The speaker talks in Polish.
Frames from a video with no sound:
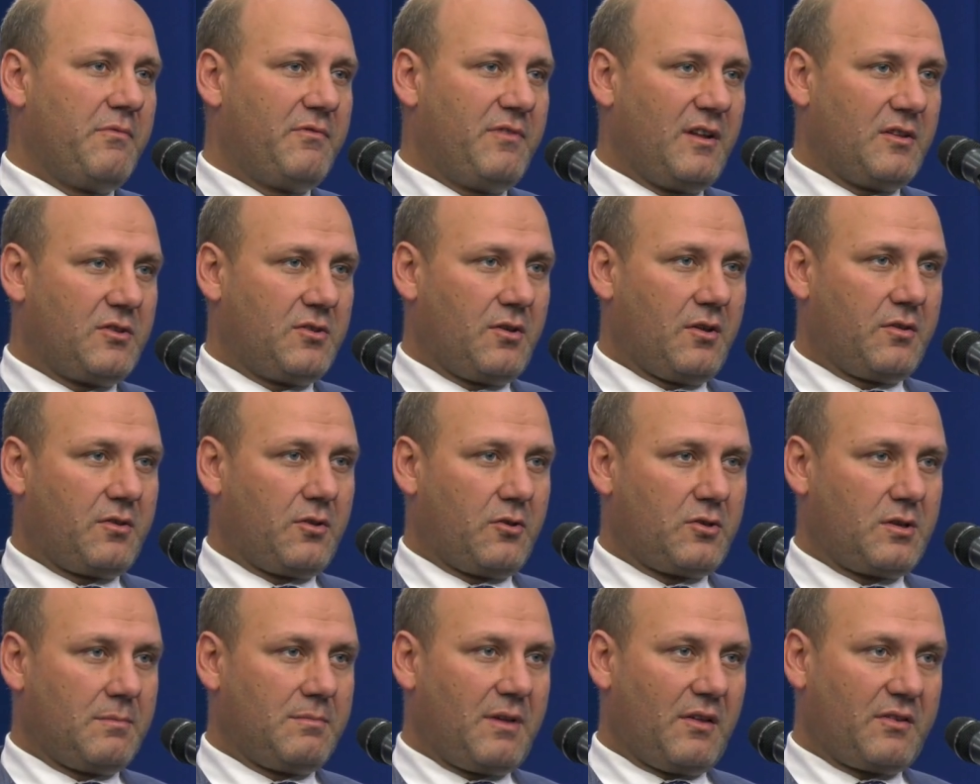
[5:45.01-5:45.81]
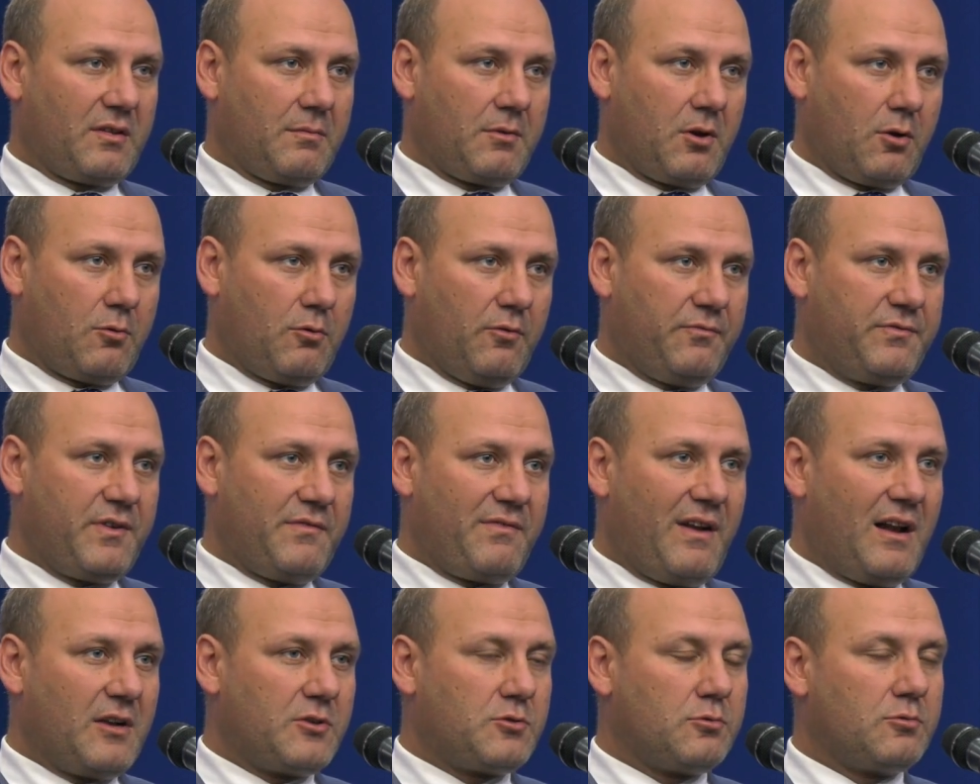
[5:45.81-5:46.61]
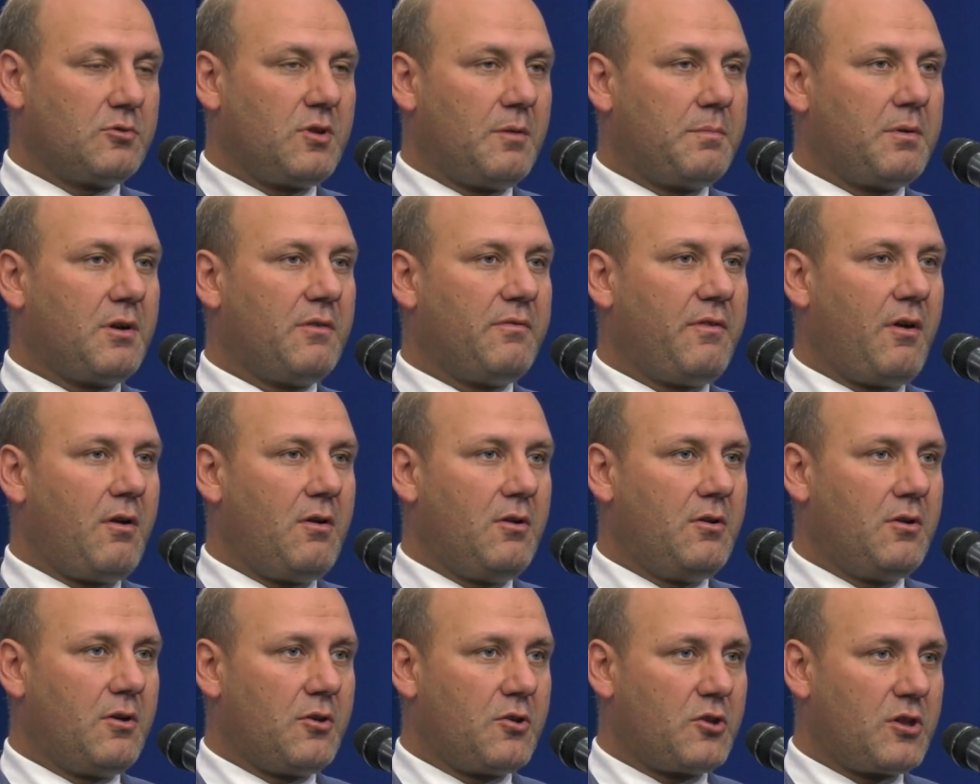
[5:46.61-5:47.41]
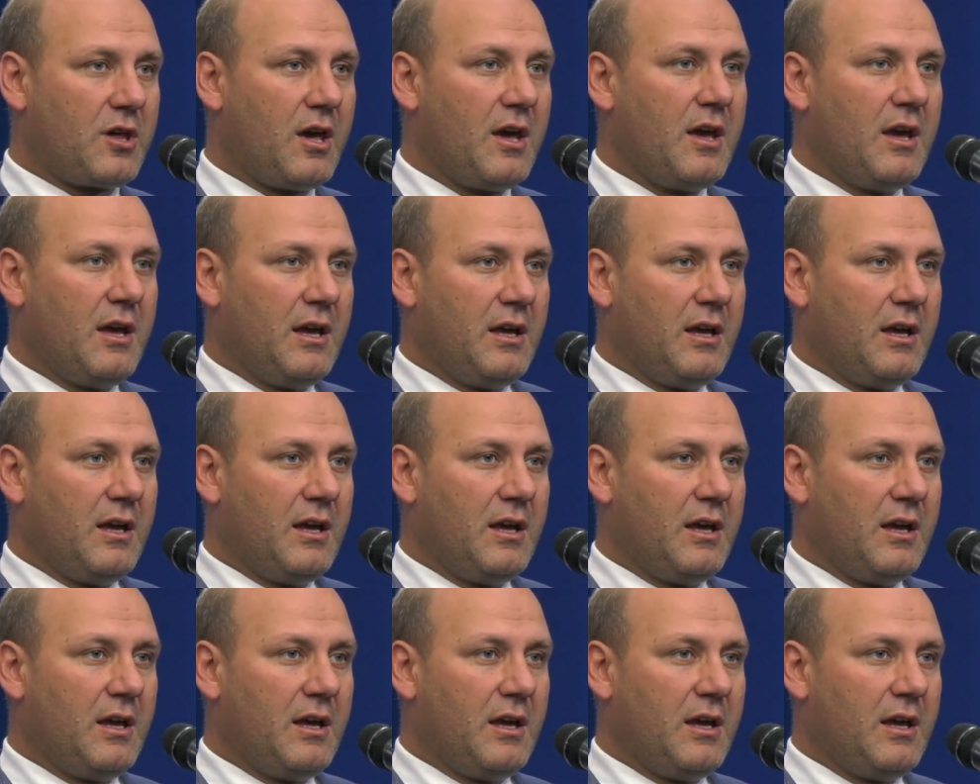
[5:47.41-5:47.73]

W 2018 roku wywalczył dobrowolność,